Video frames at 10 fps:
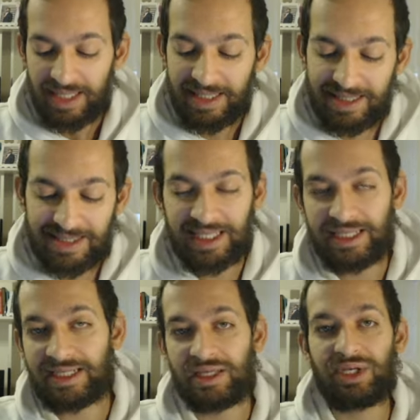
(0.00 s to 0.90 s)
X
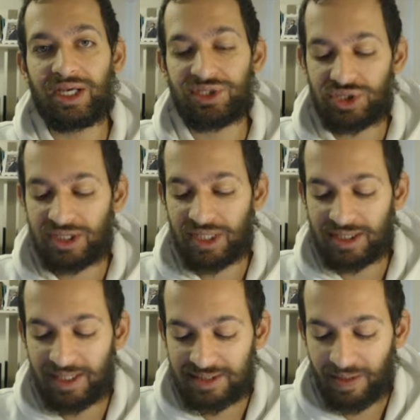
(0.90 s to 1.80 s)
yayına da birazcık
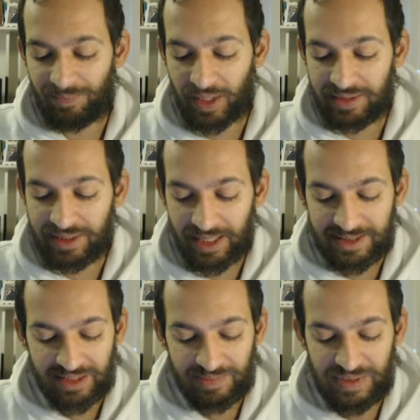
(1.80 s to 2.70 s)
yakın etaptan
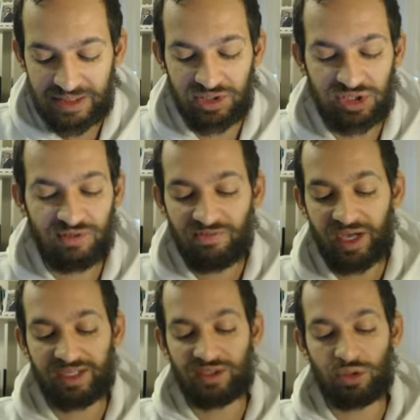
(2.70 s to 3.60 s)
girersek bizim için
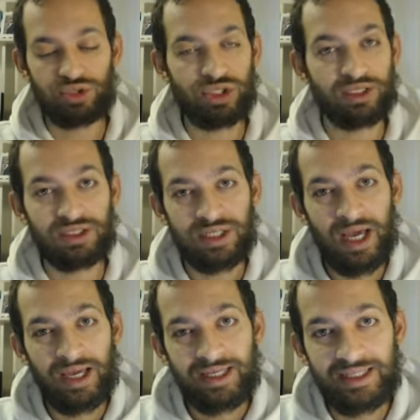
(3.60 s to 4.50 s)
faydalı olacaktır.
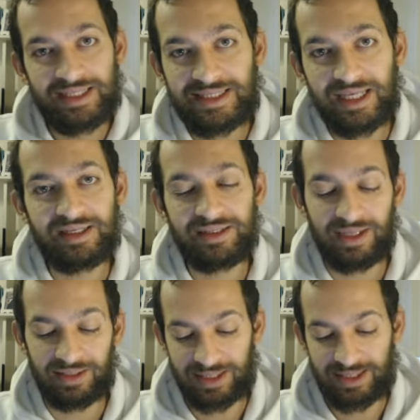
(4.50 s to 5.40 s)
X yayını da
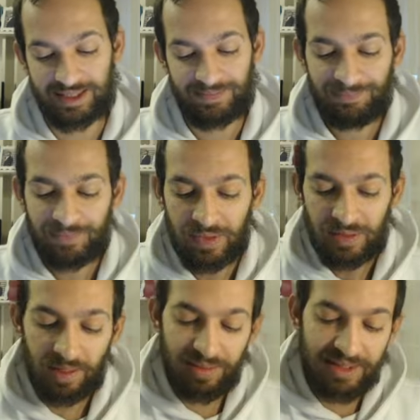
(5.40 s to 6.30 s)
alırız.
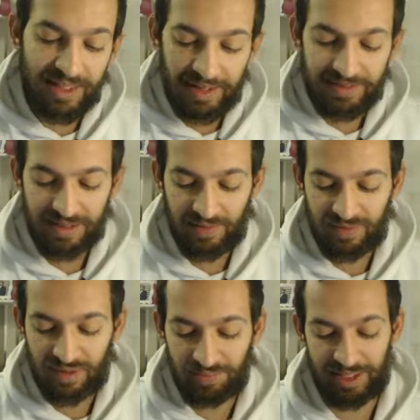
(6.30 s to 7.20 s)
Tabi diğer
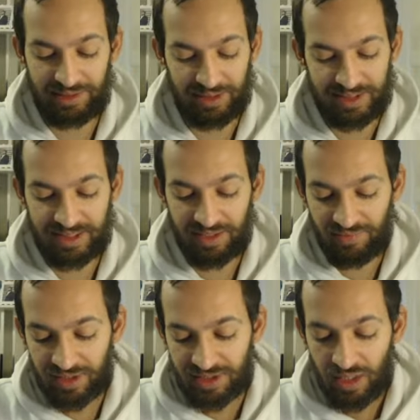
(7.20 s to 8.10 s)
tarafta da bir X yayı
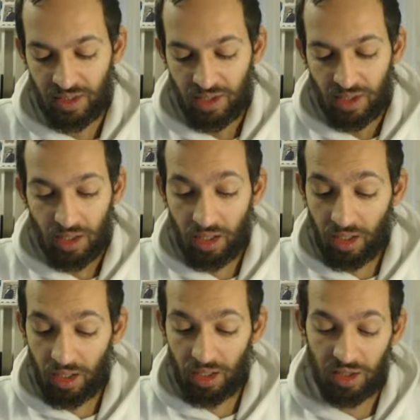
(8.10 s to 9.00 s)
var.
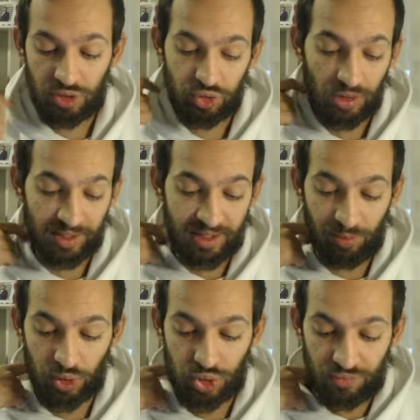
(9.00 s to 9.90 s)
Aa şu alanda
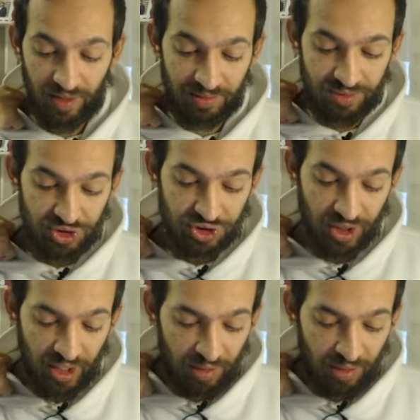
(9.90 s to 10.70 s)
boşluk varmış.